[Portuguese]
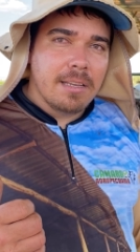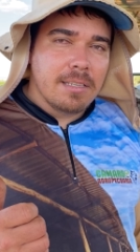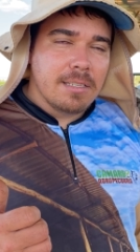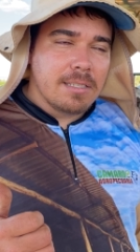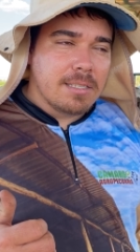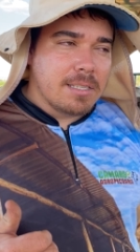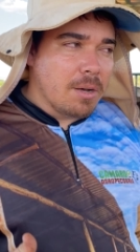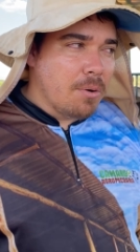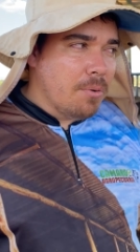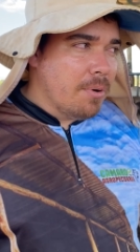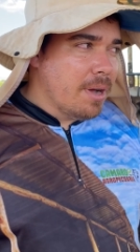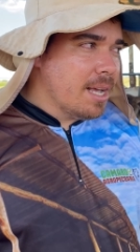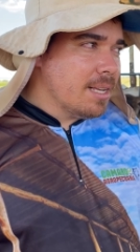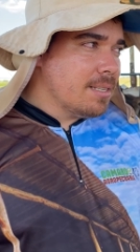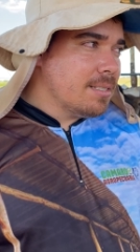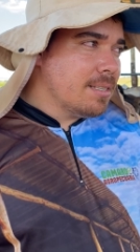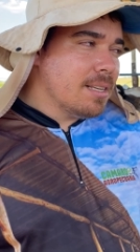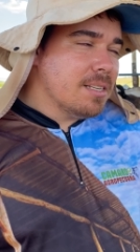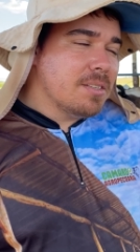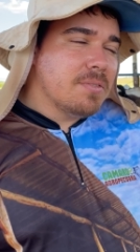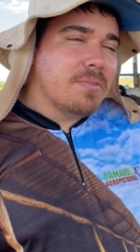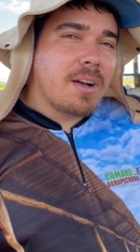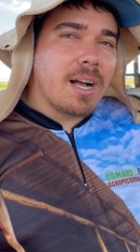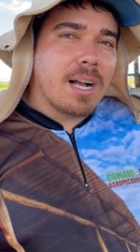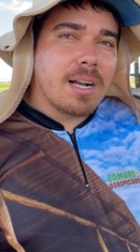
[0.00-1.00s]
São
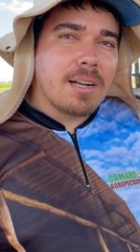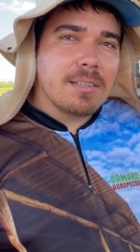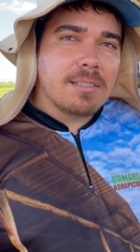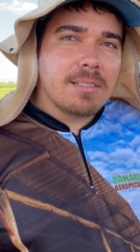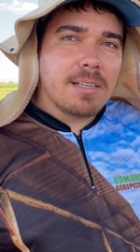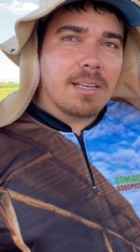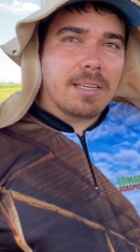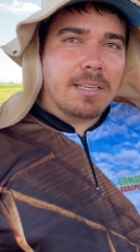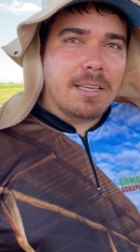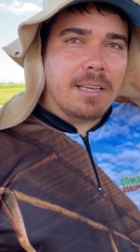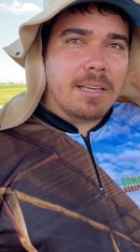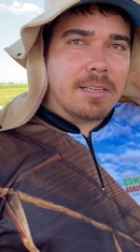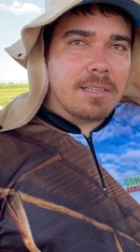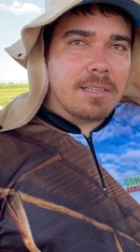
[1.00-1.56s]
essas vacas aqui,